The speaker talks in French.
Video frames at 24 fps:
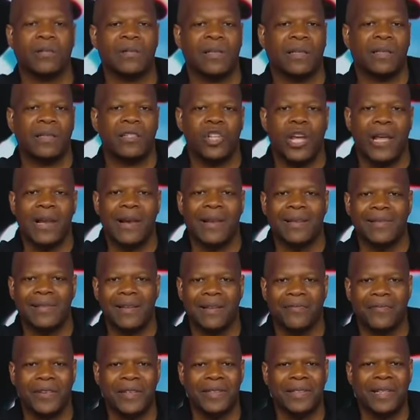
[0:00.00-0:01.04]
C'est déjà, hélas,
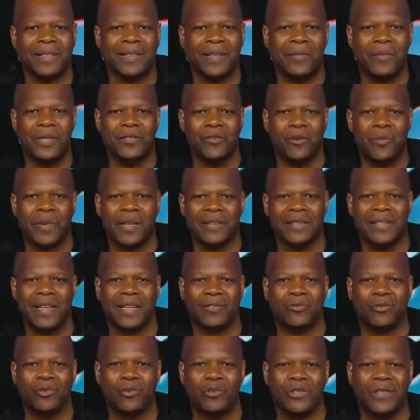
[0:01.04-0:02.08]
la fin de cette émission. Merci à
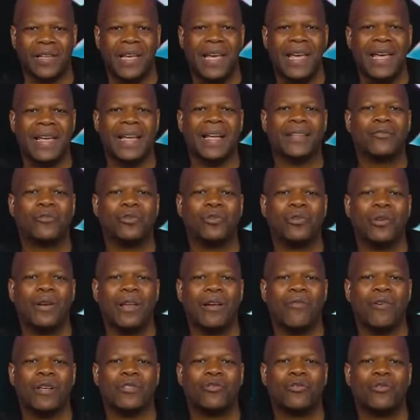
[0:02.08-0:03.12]
tous et à toutes de
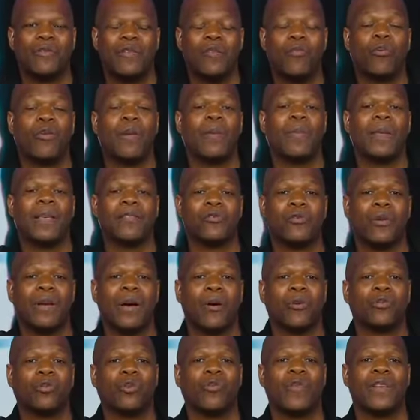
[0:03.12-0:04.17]
l'avoir suivi. Vous pouvez bien sûr la
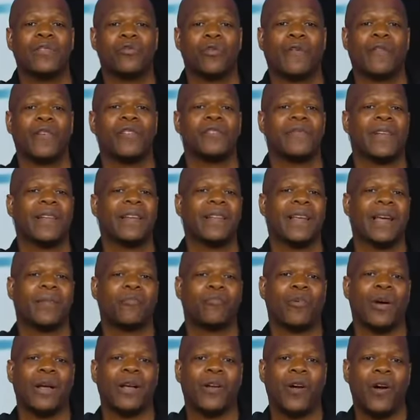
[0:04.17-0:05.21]
retrouver sur
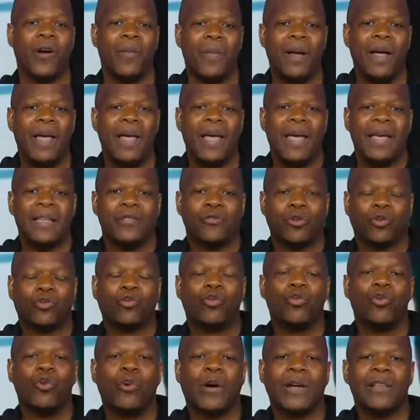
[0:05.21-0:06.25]
France24.com, sur
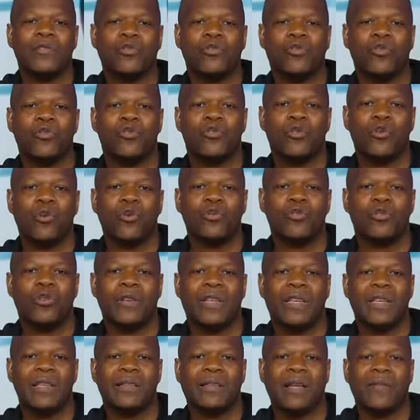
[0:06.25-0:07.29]
tous nos réseaux sociaux. On se
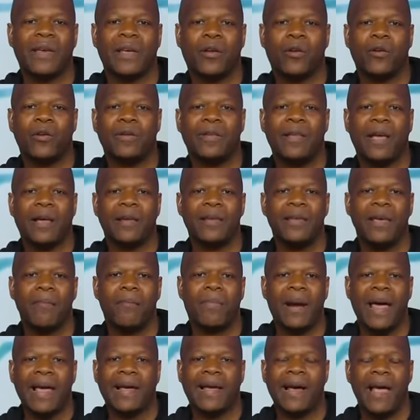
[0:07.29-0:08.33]
quitte avec le dernier
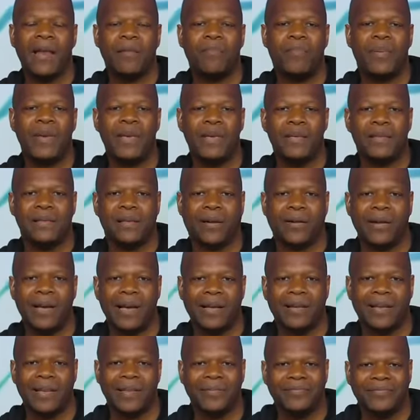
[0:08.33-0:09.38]
Black Eyed Peas.
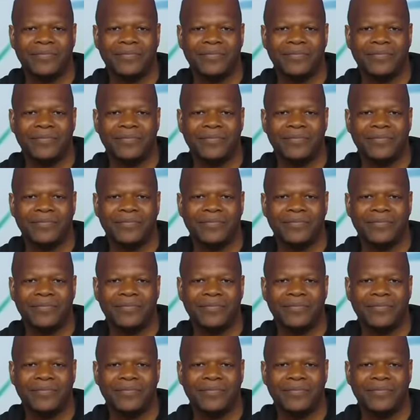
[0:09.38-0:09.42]
Regardez.